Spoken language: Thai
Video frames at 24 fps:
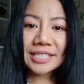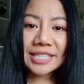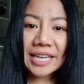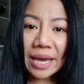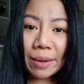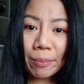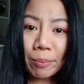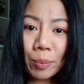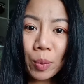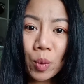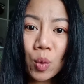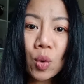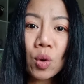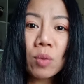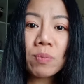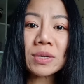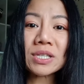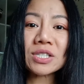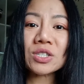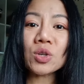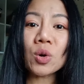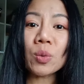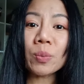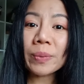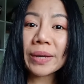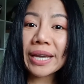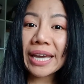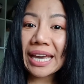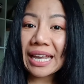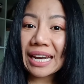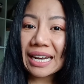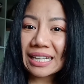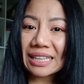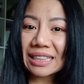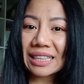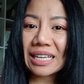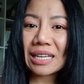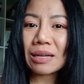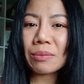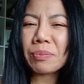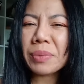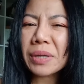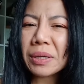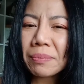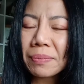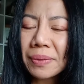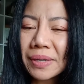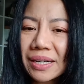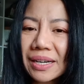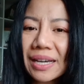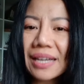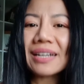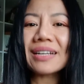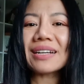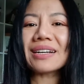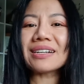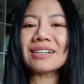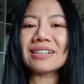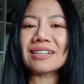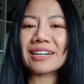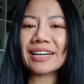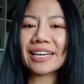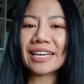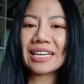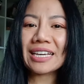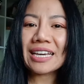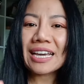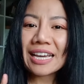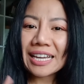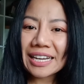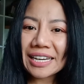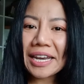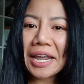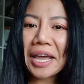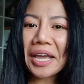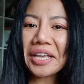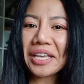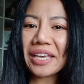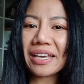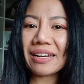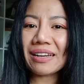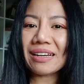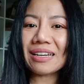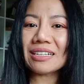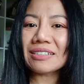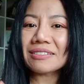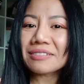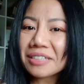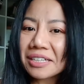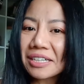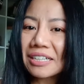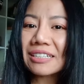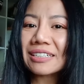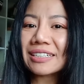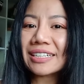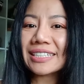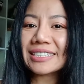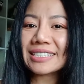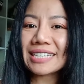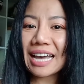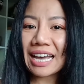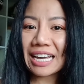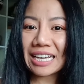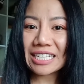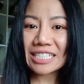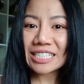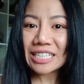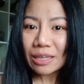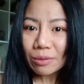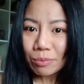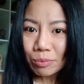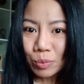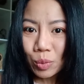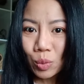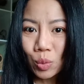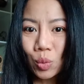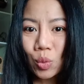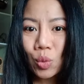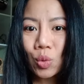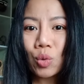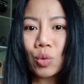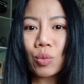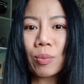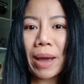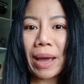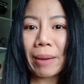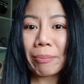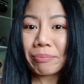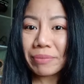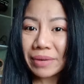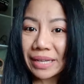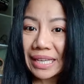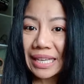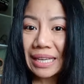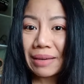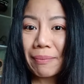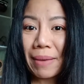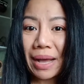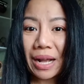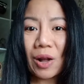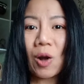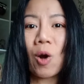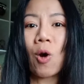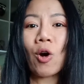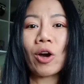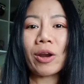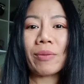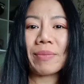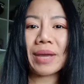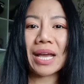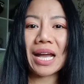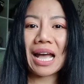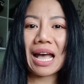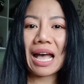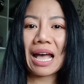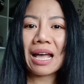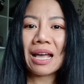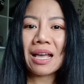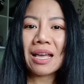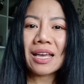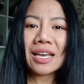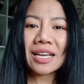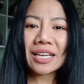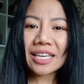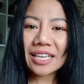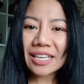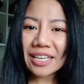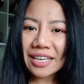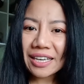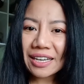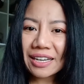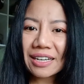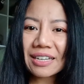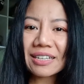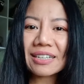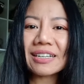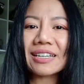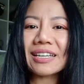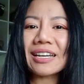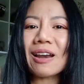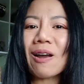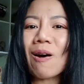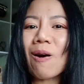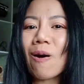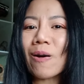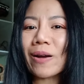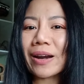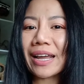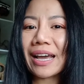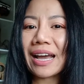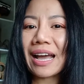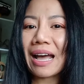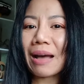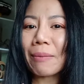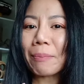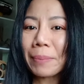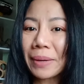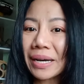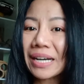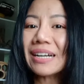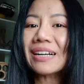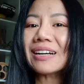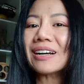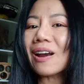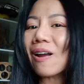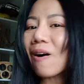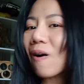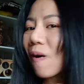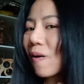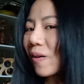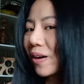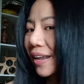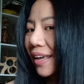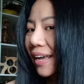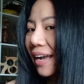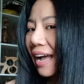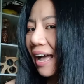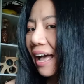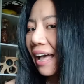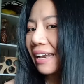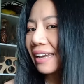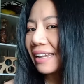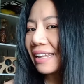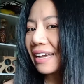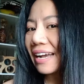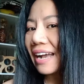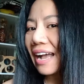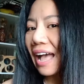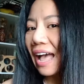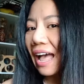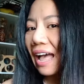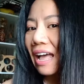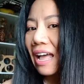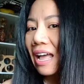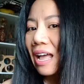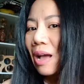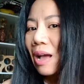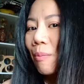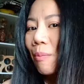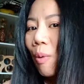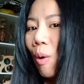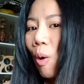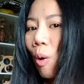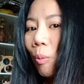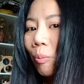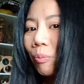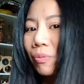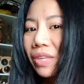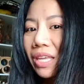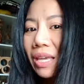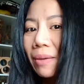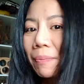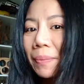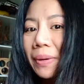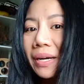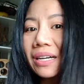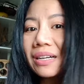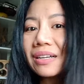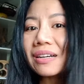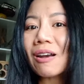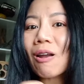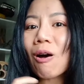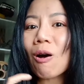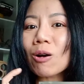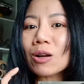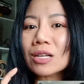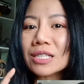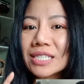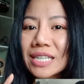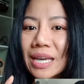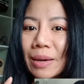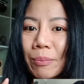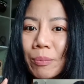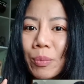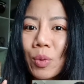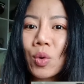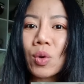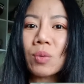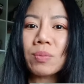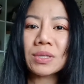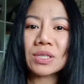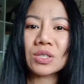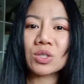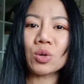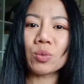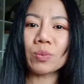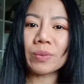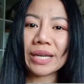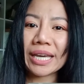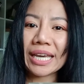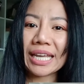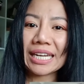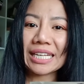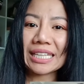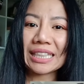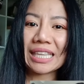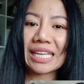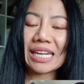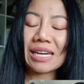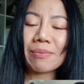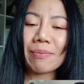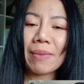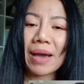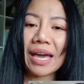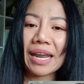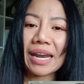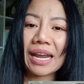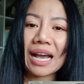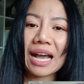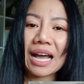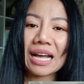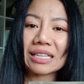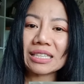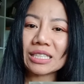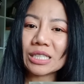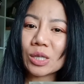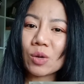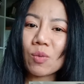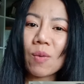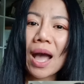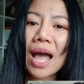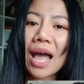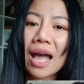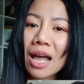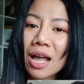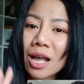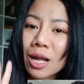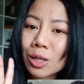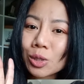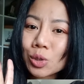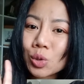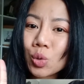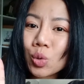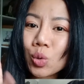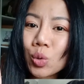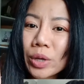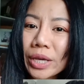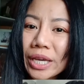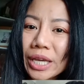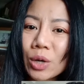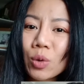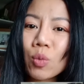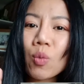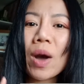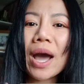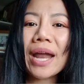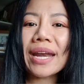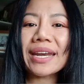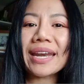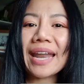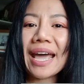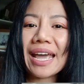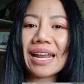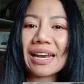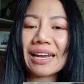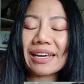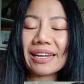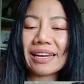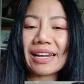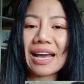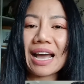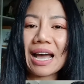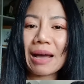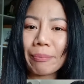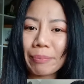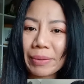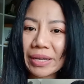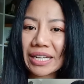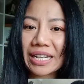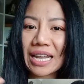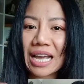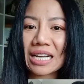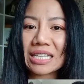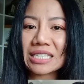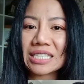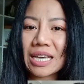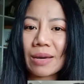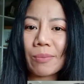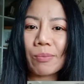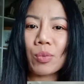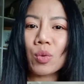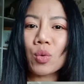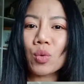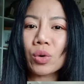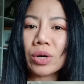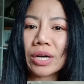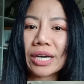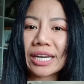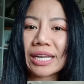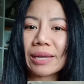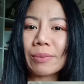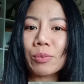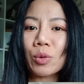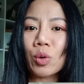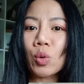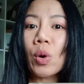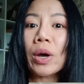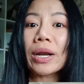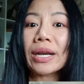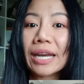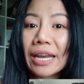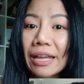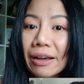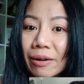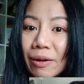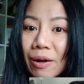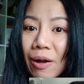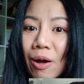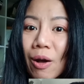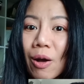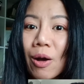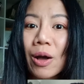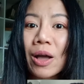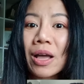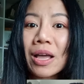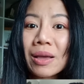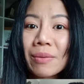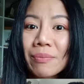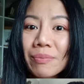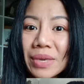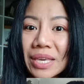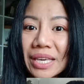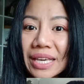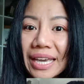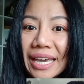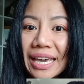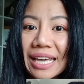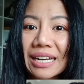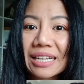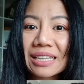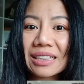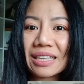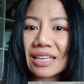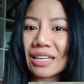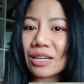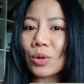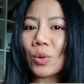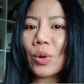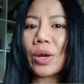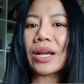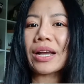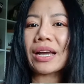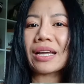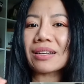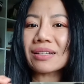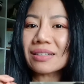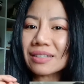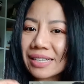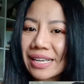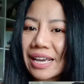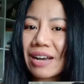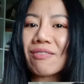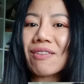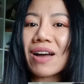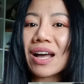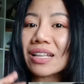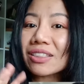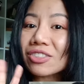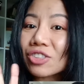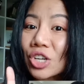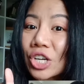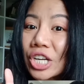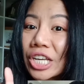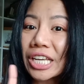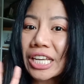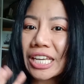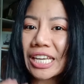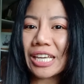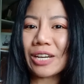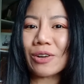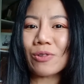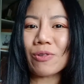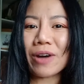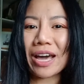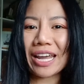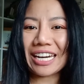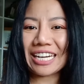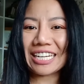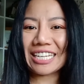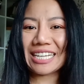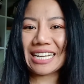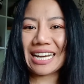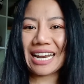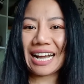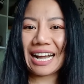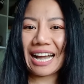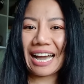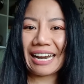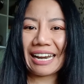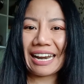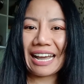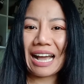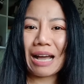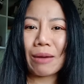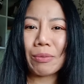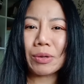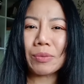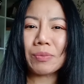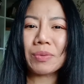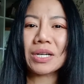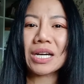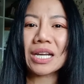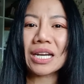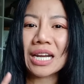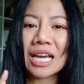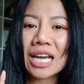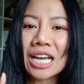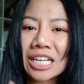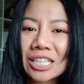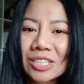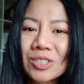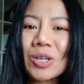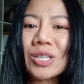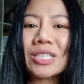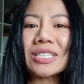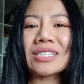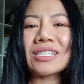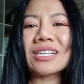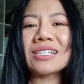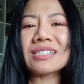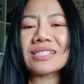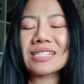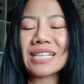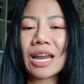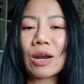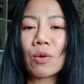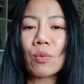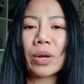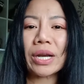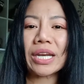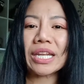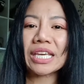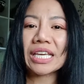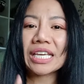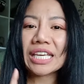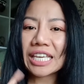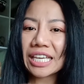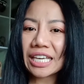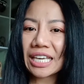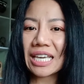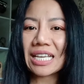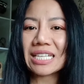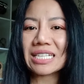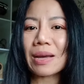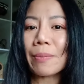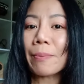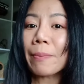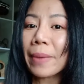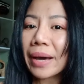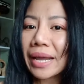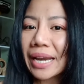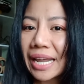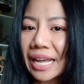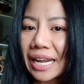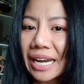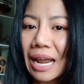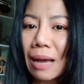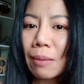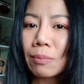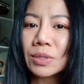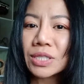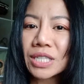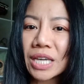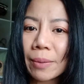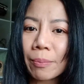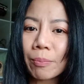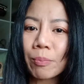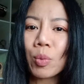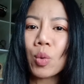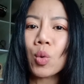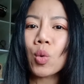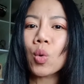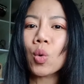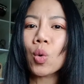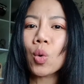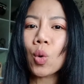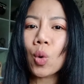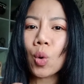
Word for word: ชมพูผสมเคลาตินเพื่อนๆเคยได้ยินหรือเคยใช้แชมพูแบบนี้มาก่อนไหมคะ กิ๊กกี้เคยลองนะคะเพิ่งลองเลยค่ะเนี่ยค่ะผม ที่เพิ่งลองแชมพูผสมเคลาตินมานะคะ ถือว่า2 in 1ได้เลยนะคะ เป็นทั้งแชมพู ครีมนวดแล้วก็มีเคลาตินด้วยงั้น เรียกว่า3 in 1เลยละกันนะคะเพื่อนๆช็อตสั้น ๆวันนี้กิกกี้จะมาแนะนำแชมพู